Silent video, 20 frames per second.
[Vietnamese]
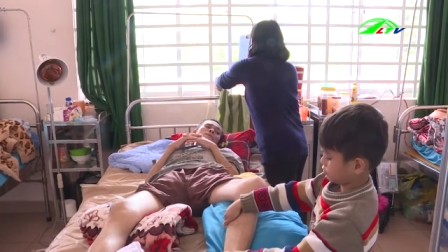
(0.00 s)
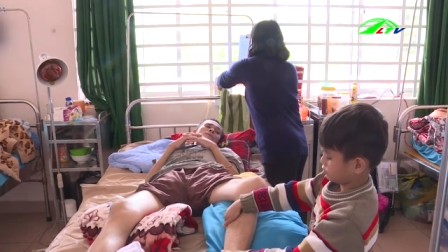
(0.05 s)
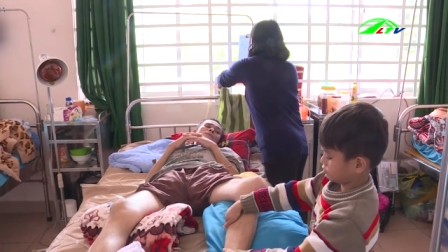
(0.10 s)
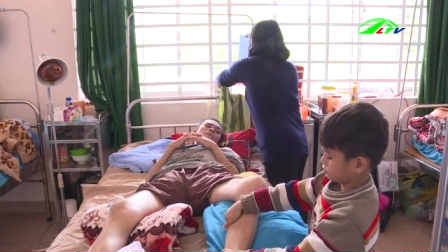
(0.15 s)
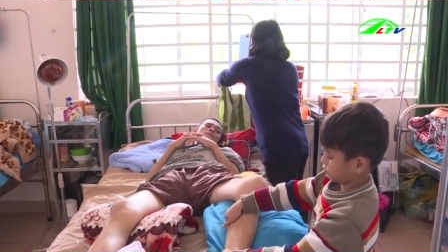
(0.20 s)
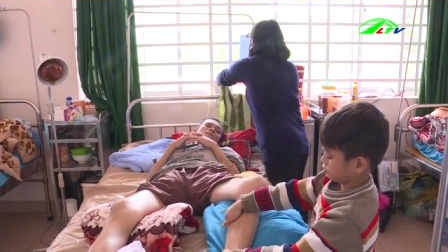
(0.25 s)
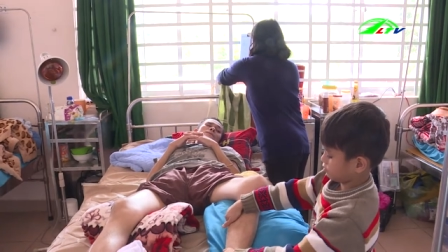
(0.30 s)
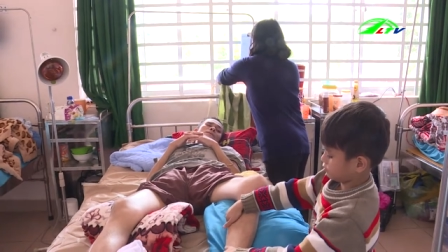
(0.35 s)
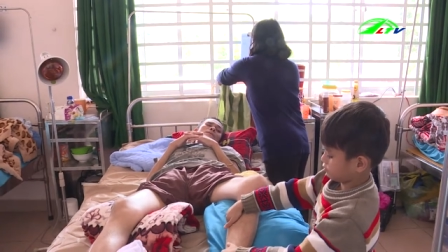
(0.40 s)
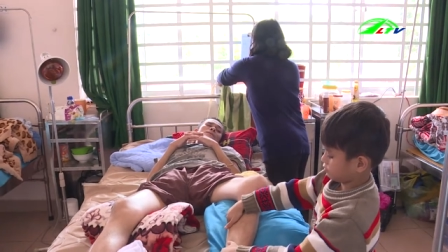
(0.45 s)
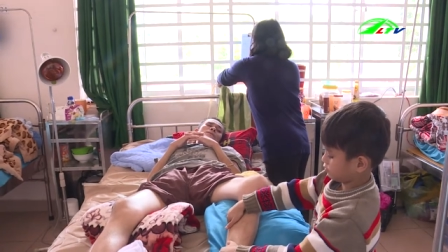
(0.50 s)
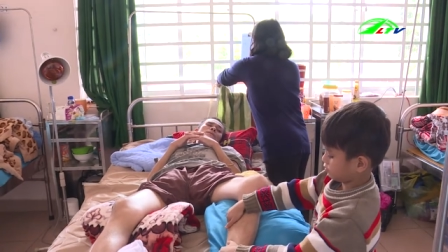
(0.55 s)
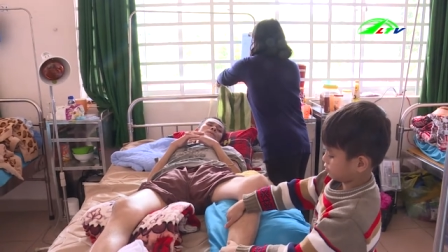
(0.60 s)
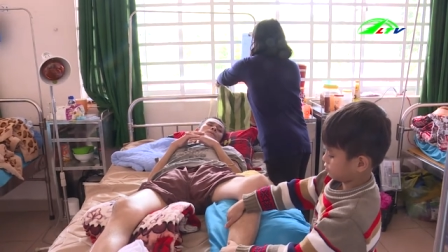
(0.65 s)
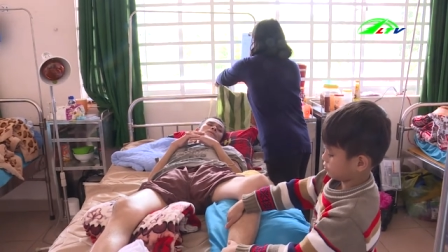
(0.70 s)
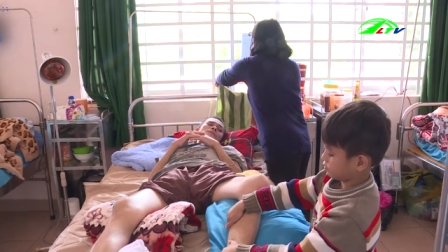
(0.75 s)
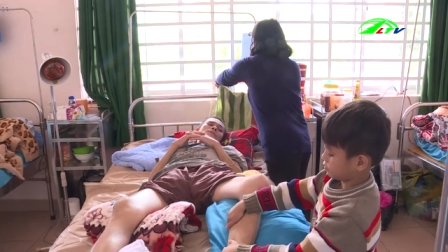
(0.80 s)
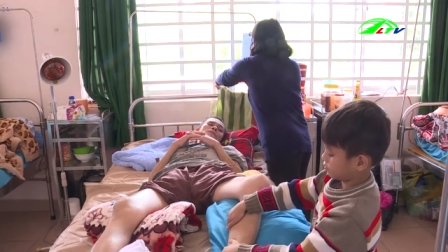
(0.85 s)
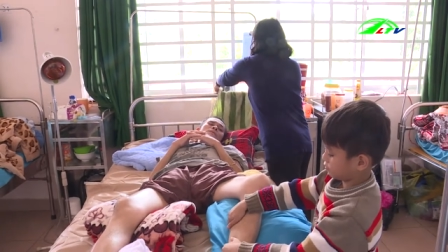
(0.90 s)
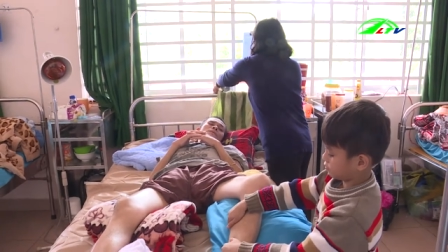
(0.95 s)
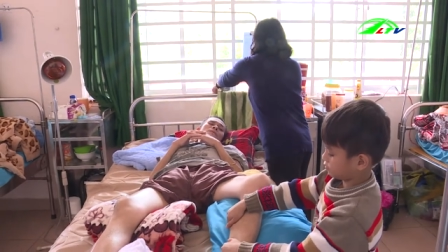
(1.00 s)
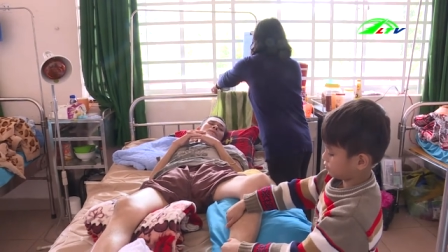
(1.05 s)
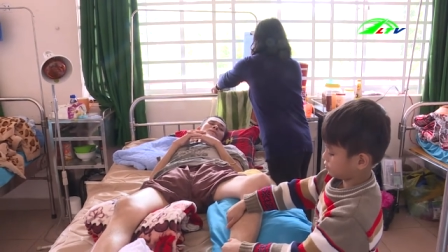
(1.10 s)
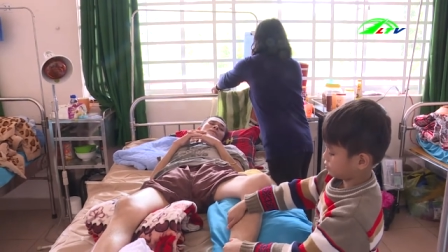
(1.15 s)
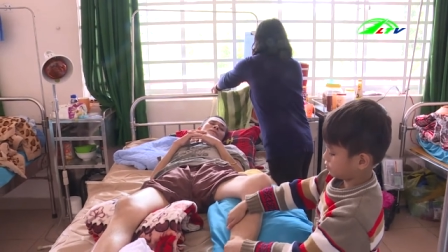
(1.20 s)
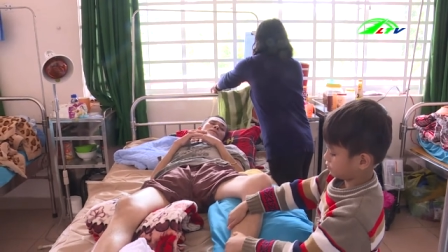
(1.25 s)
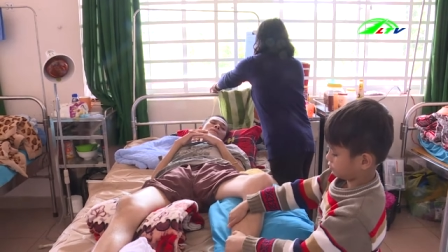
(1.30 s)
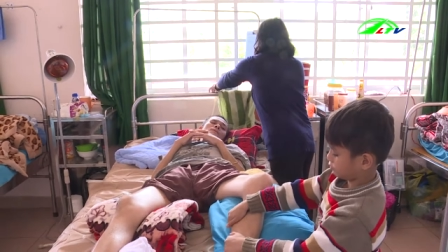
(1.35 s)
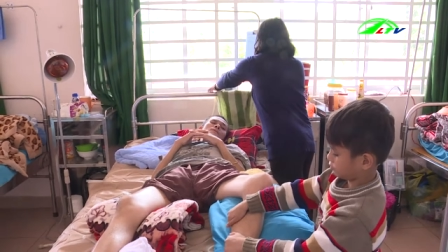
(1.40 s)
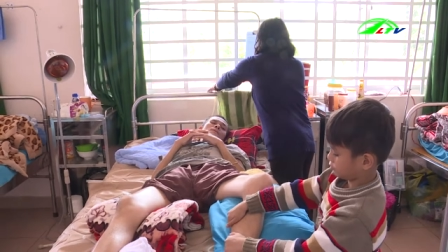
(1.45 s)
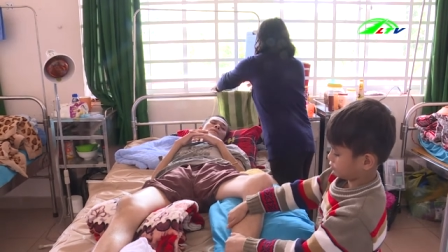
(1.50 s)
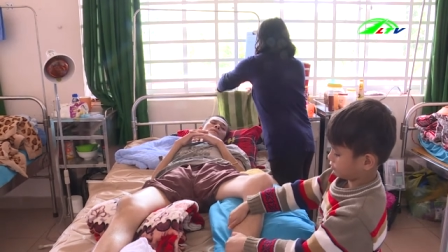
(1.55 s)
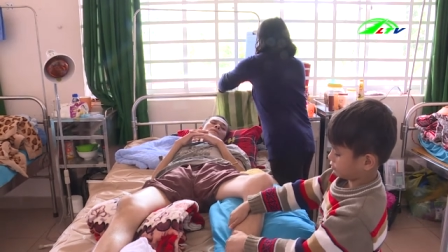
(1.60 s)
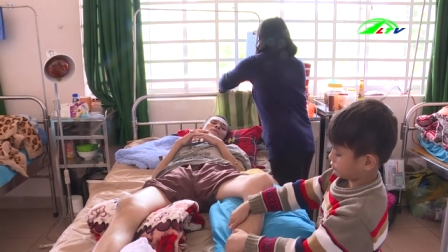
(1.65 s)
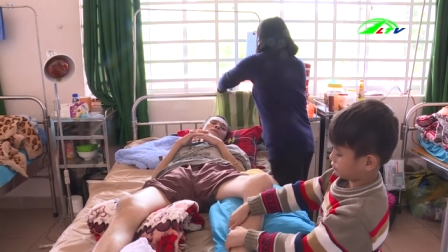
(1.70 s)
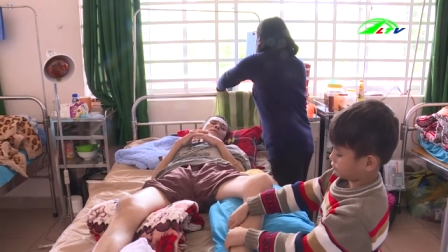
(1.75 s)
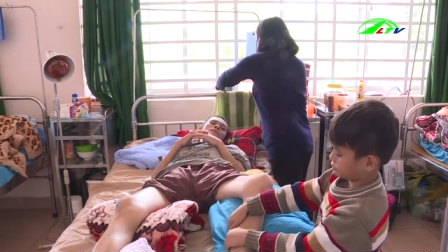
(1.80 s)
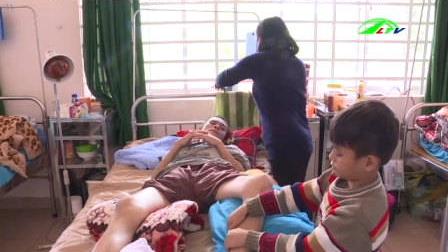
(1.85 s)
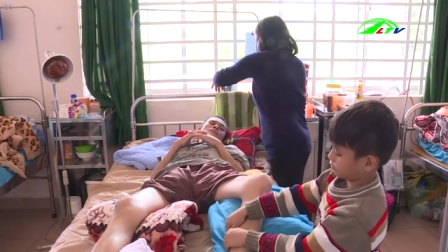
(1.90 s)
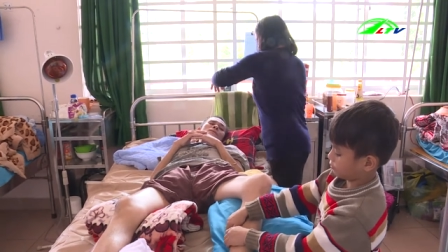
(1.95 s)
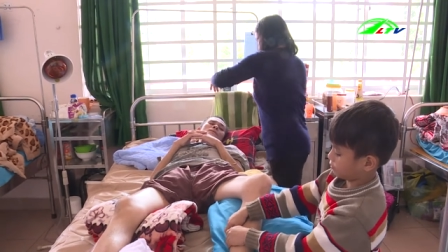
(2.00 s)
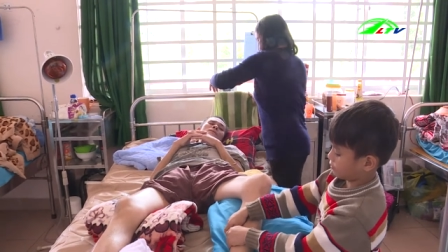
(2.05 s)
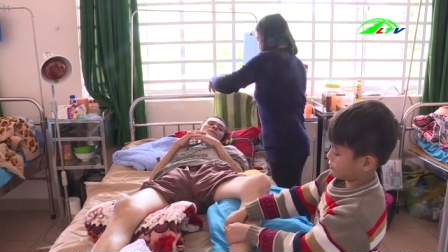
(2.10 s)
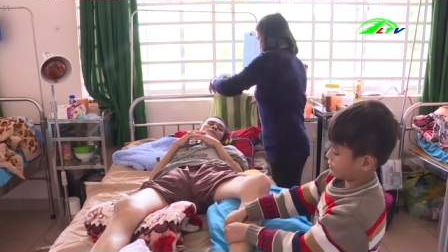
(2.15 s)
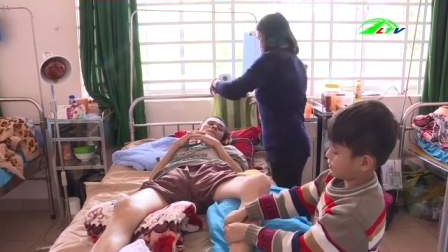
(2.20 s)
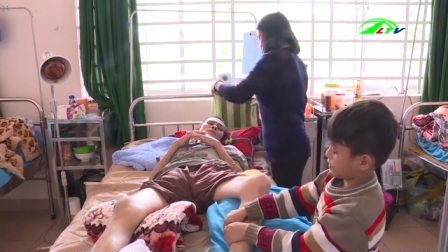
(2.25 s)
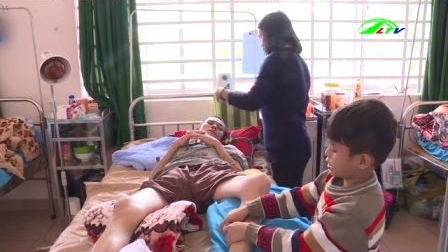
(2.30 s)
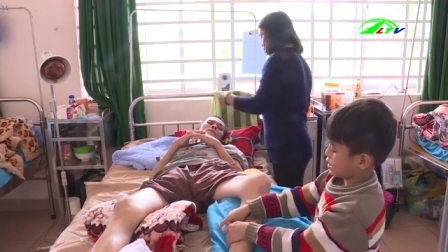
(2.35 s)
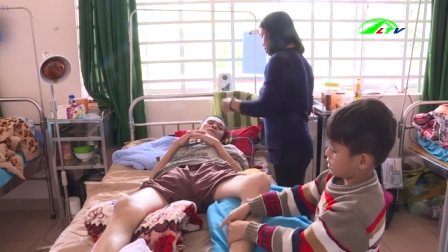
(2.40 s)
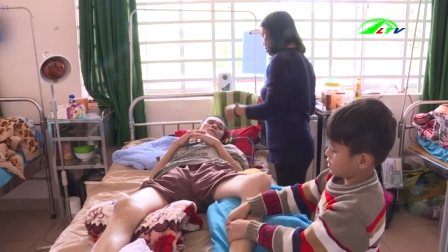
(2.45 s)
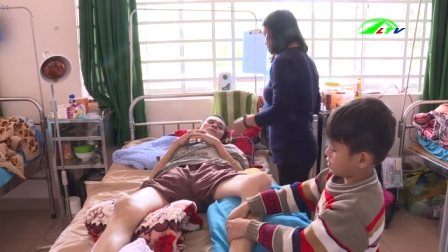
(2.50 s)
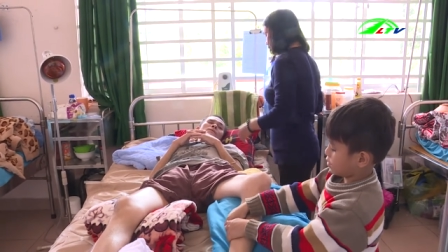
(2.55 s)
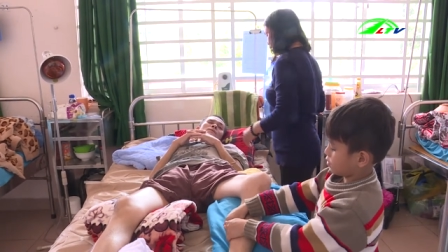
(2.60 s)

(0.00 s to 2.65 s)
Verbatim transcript: cần rất dài. Mà cơm,